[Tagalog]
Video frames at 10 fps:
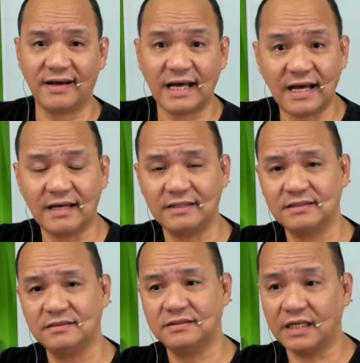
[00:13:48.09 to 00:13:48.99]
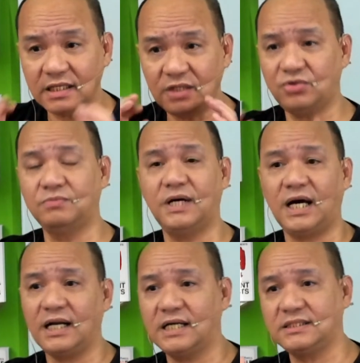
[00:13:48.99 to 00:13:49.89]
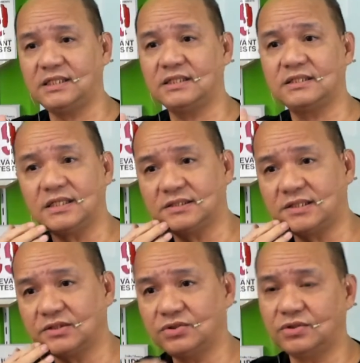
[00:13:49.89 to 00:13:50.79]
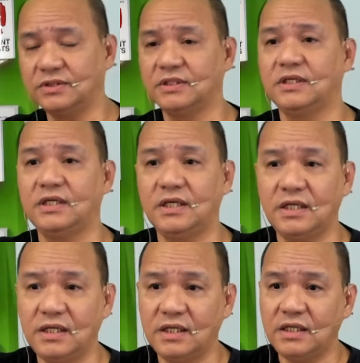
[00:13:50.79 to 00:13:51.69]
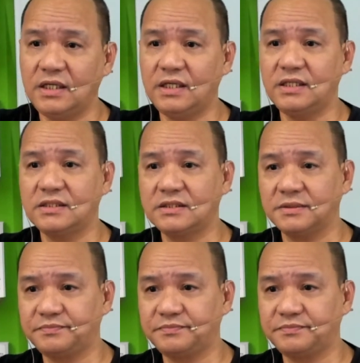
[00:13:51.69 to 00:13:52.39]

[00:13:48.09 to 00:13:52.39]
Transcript: ka sa ganitong mga klase ng transaction is